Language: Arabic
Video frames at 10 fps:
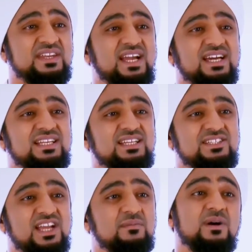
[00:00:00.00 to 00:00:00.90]
أدعى
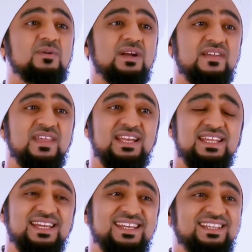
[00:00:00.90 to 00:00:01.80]
للإجابة
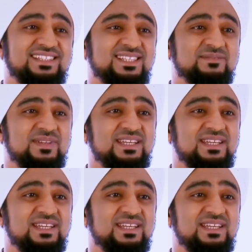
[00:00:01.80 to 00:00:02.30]
وكذلك يختتم